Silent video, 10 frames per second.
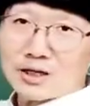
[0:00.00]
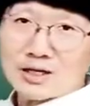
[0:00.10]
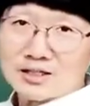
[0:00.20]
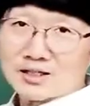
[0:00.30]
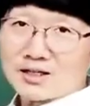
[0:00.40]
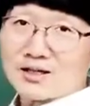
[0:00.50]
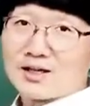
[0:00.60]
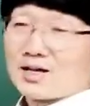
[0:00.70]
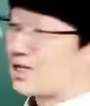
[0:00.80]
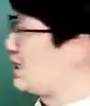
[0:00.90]
얘기했잖아.
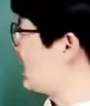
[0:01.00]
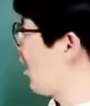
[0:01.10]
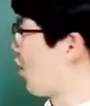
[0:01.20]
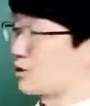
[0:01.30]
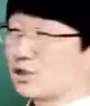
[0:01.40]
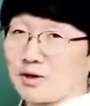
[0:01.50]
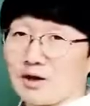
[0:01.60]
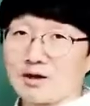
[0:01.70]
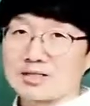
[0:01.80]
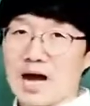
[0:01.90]
이게
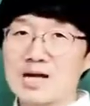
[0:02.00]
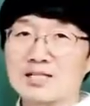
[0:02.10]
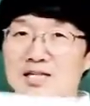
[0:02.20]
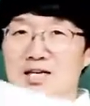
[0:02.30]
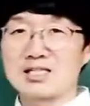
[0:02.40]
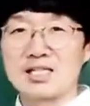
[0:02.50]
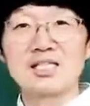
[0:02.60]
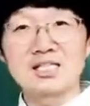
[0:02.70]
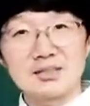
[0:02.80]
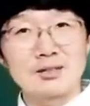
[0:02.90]
없으면 강제
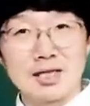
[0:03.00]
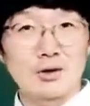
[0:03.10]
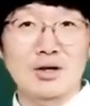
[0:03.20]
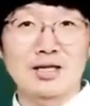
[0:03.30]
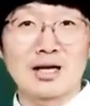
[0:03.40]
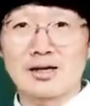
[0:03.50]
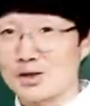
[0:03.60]
증집이 되기로 한다라고